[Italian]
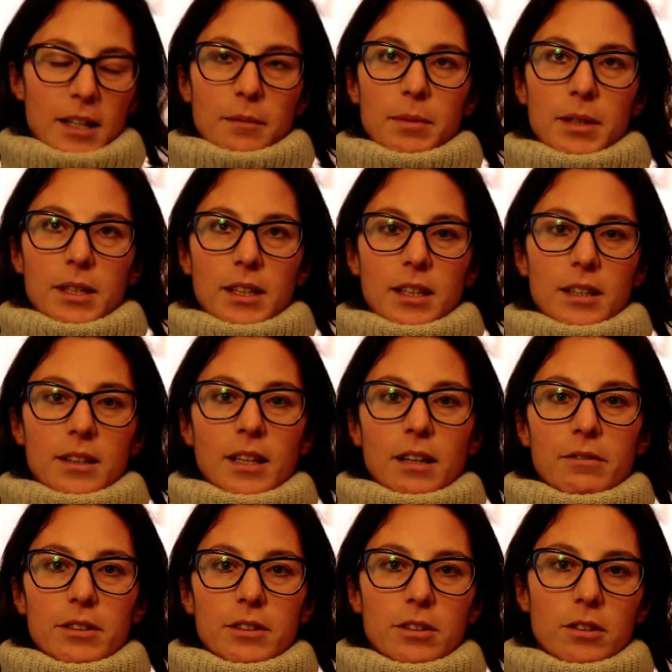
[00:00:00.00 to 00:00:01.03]
Perché
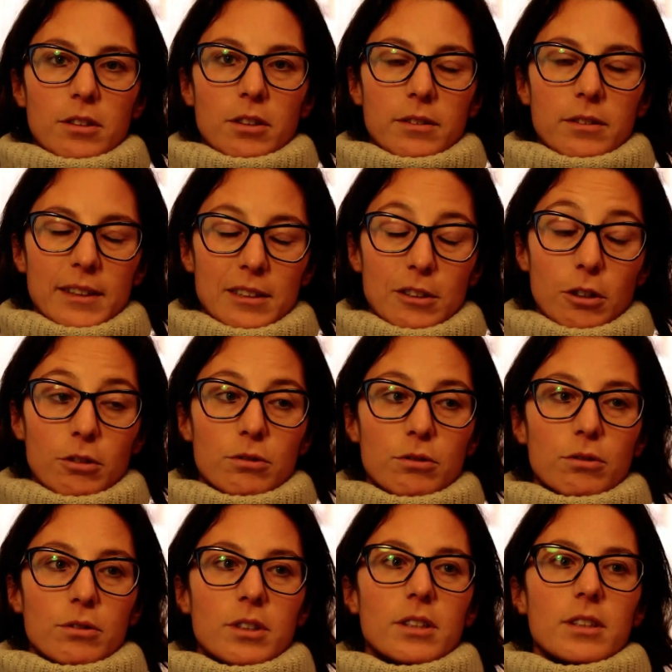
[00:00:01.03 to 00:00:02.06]
dal
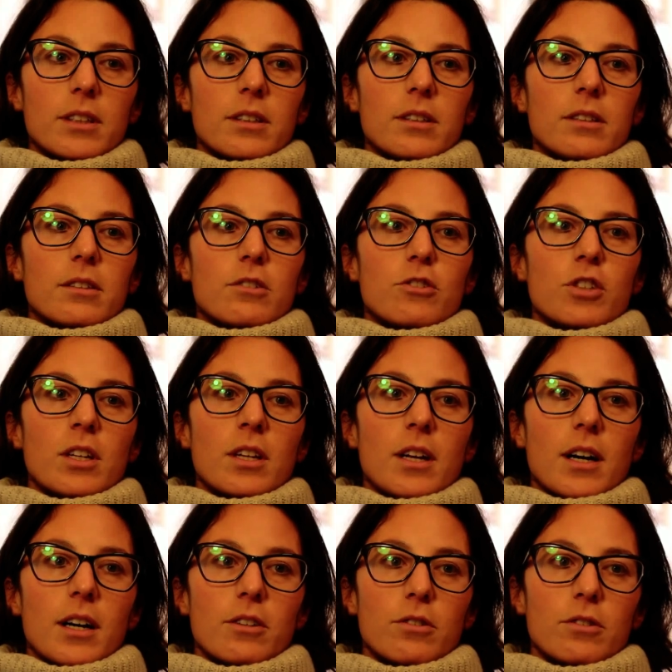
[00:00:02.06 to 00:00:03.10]
28 di eh,
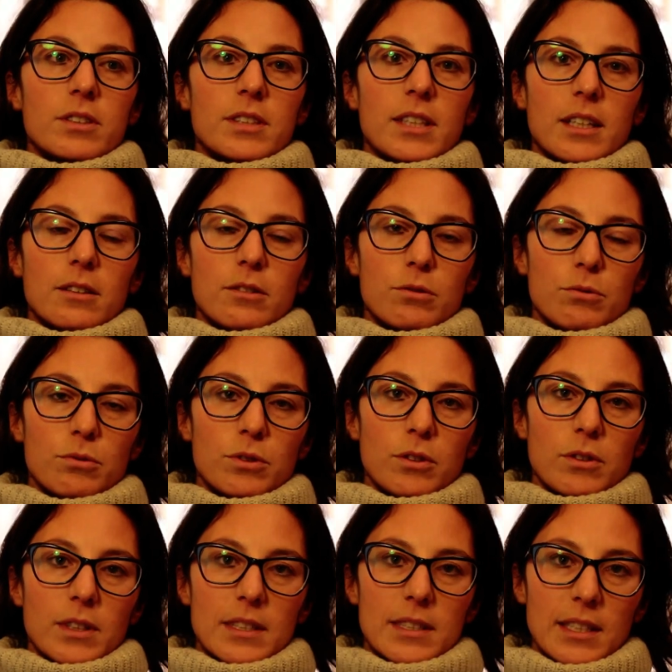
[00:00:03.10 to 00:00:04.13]
gennaio sarà in
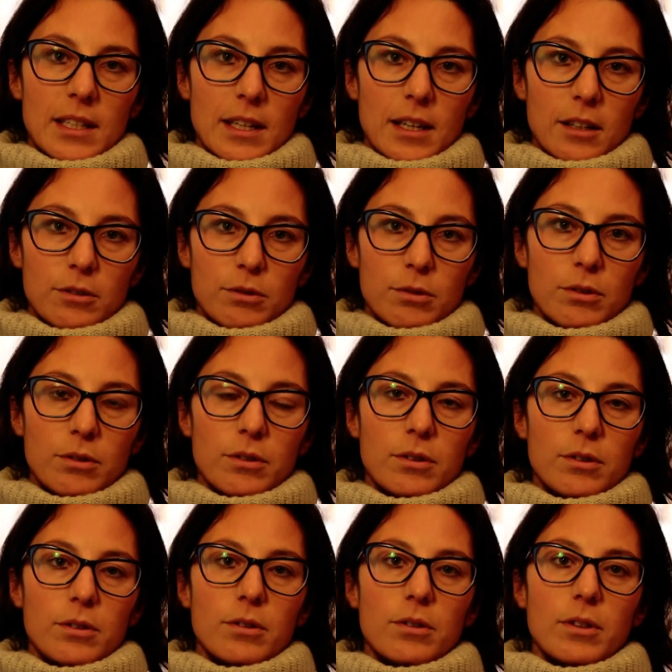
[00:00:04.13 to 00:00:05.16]
discussione in Senato
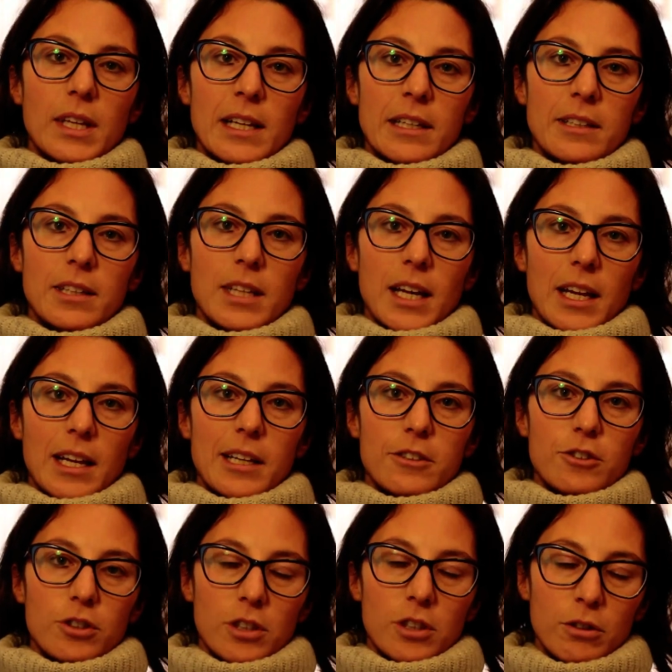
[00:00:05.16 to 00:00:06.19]
eh, il,
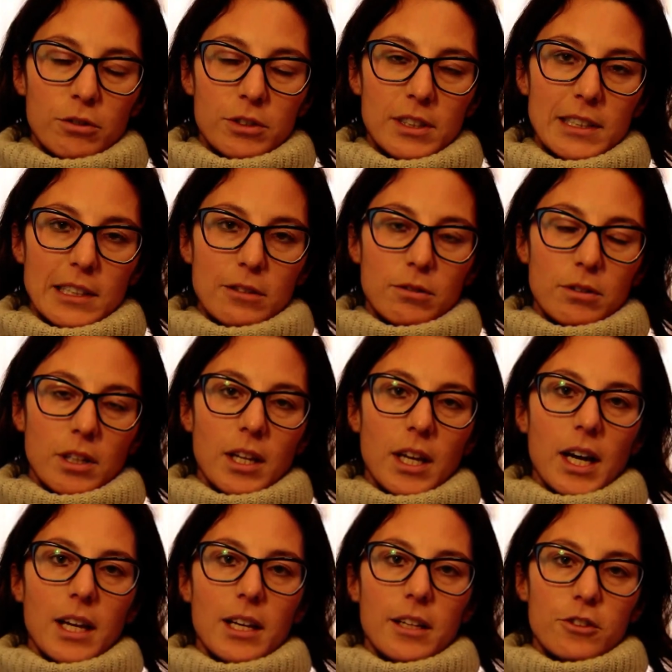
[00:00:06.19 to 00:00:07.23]
DDL, il cosiddetto
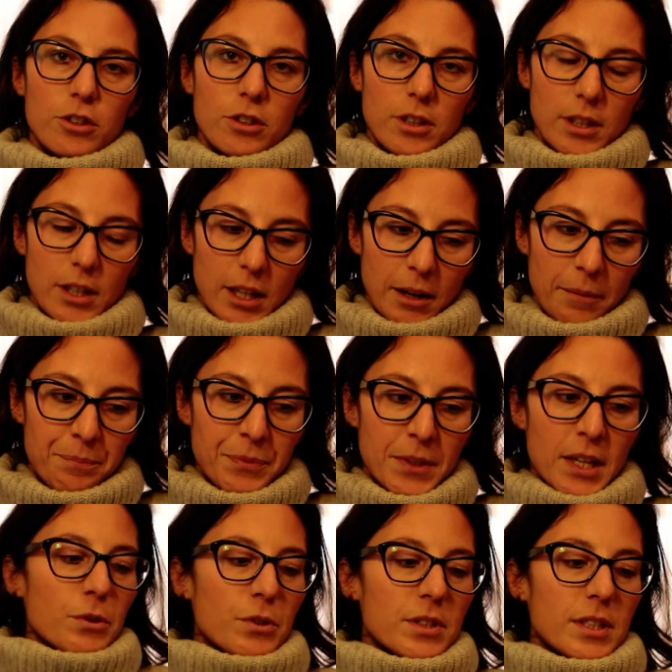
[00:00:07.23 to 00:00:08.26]
DDL Cirinna,
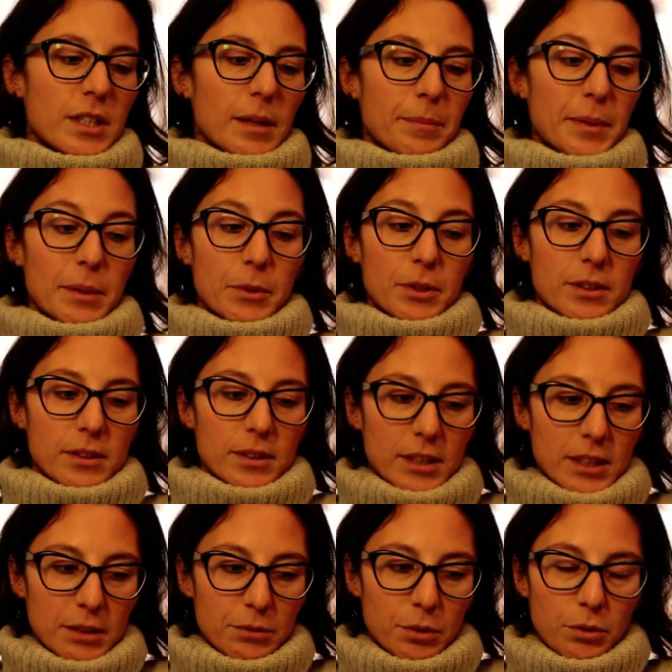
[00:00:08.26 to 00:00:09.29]
ossia il primo
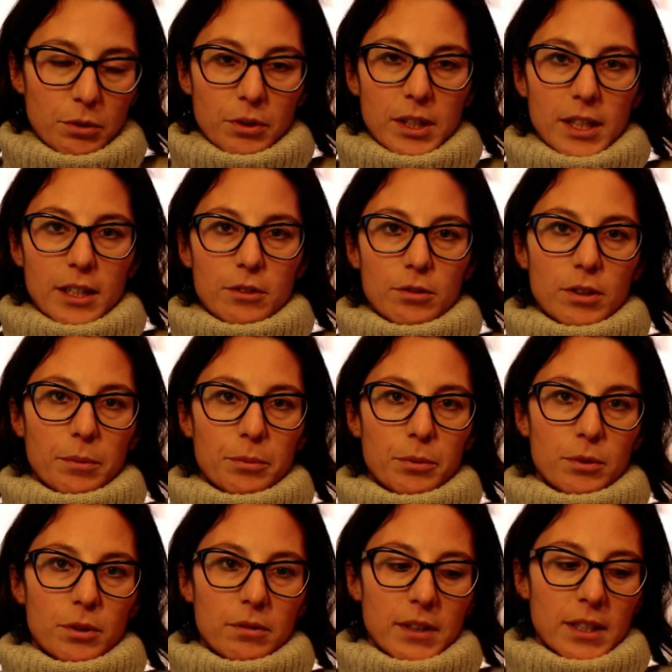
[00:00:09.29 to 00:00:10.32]
tentativo concreto da
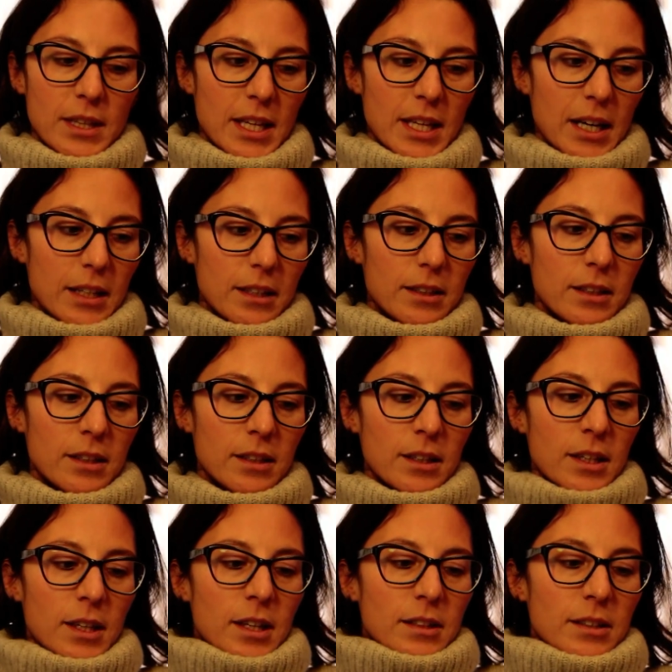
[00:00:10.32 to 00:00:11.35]
più di 20 anni
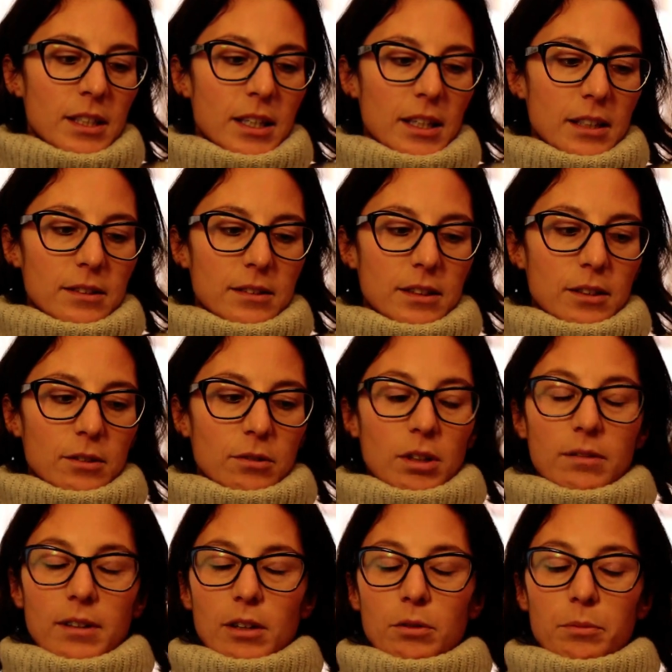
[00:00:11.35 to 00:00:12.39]
di garantire un
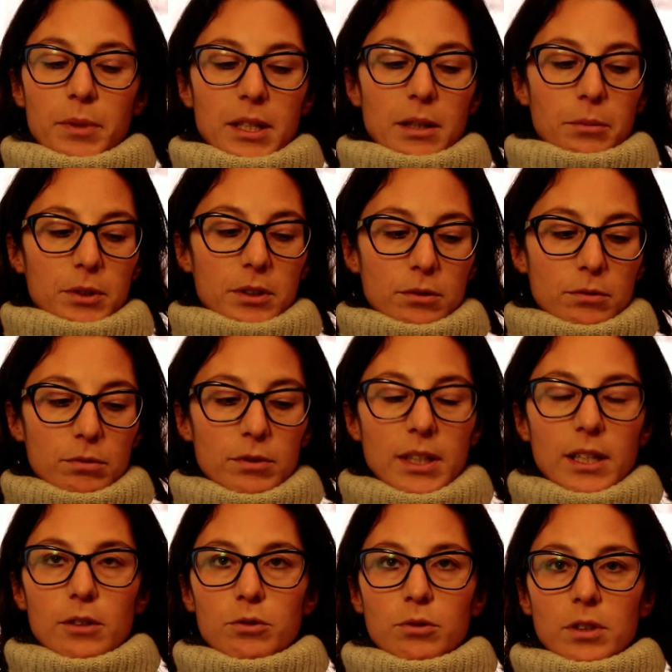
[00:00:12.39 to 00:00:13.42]
livello minimo di
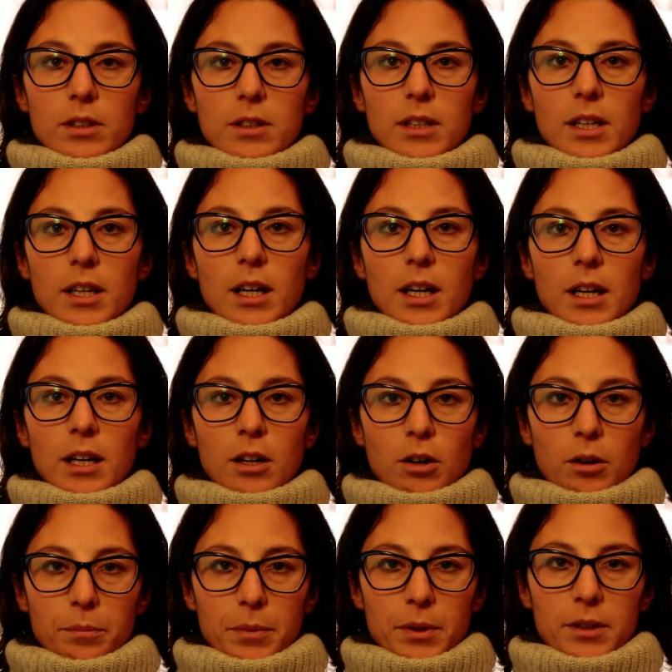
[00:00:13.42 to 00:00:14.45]
tutela giuridica alle
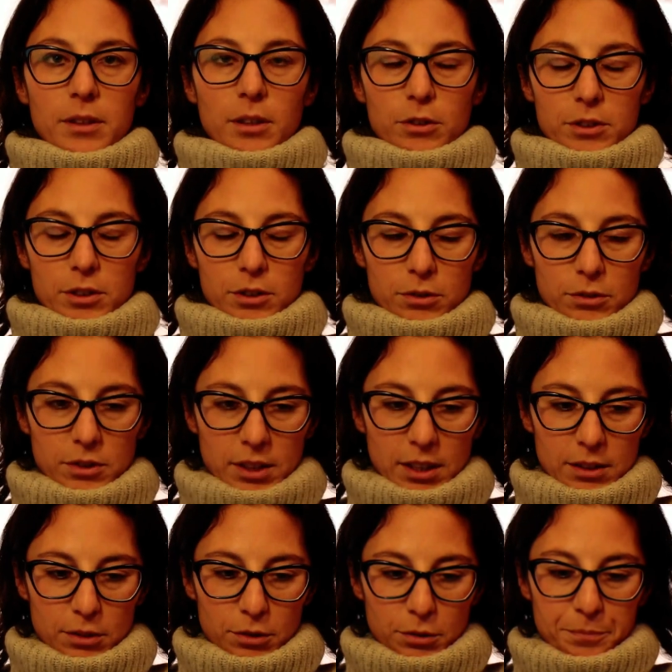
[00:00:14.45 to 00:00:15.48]
coppie dello stesso stesso
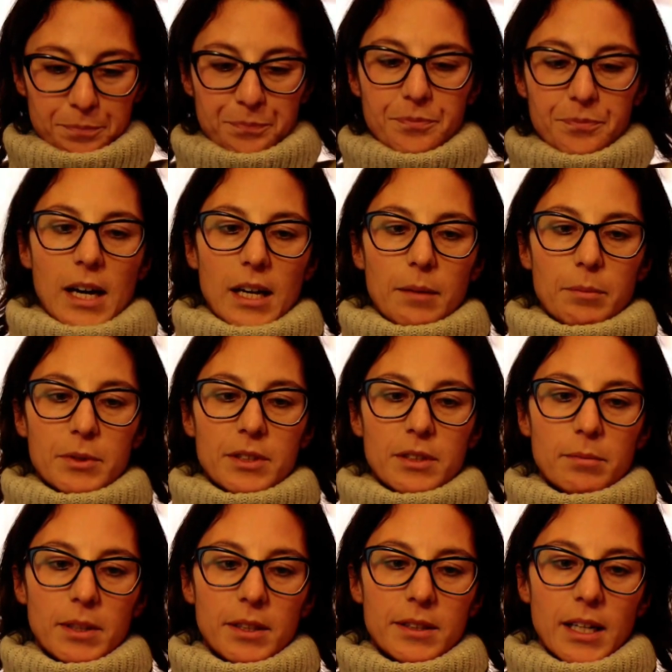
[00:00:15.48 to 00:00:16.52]
sesso dà la
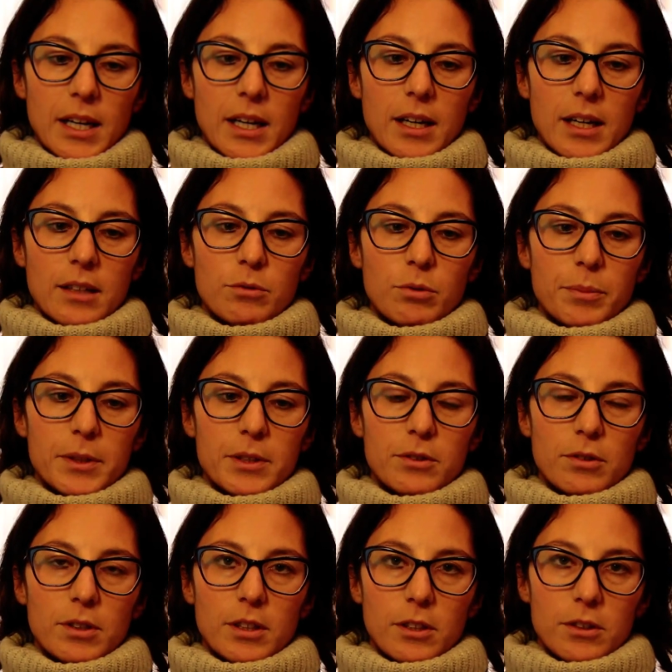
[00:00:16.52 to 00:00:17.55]
possibilità a due
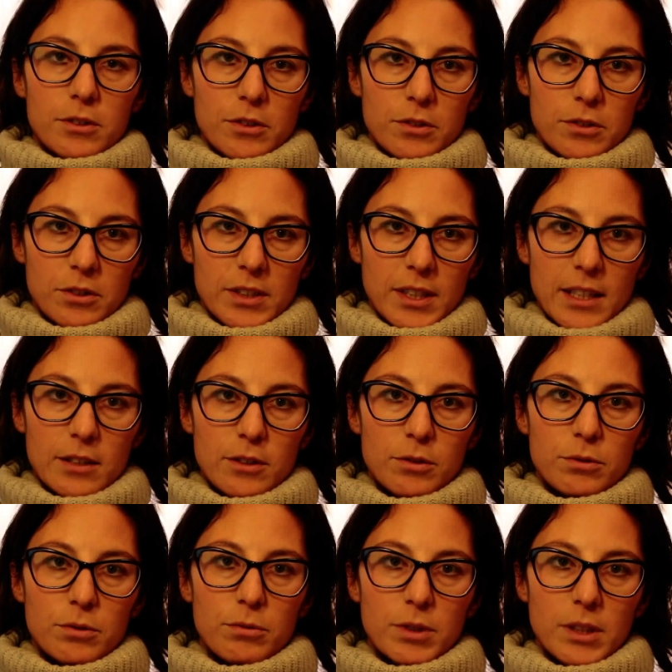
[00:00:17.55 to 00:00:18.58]
persone dello stesso
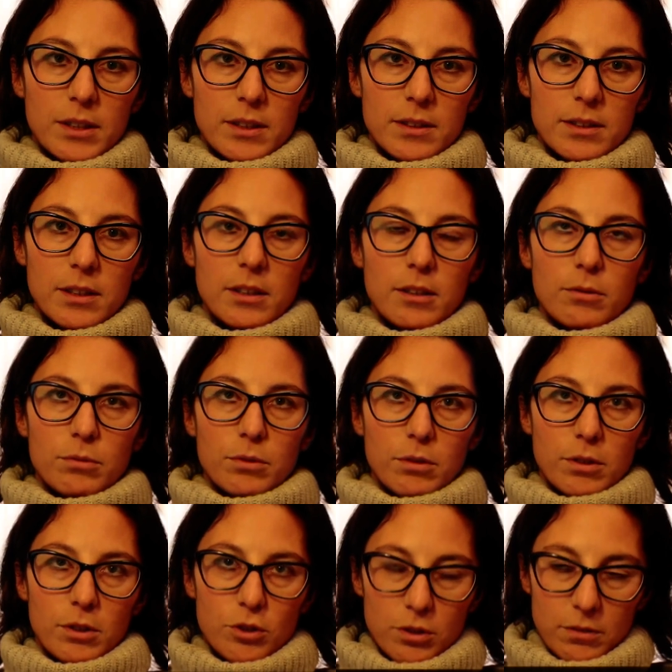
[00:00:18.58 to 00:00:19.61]
sesso di unirsi in
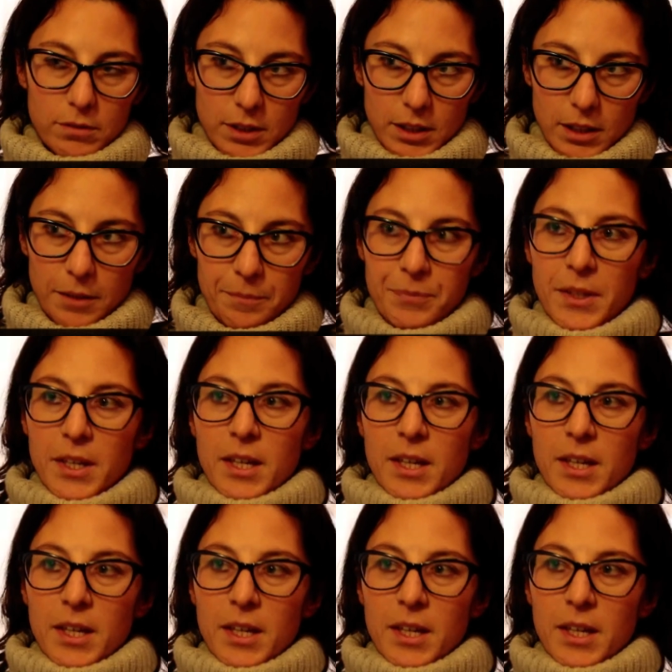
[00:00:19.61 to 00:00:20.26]
unione civile.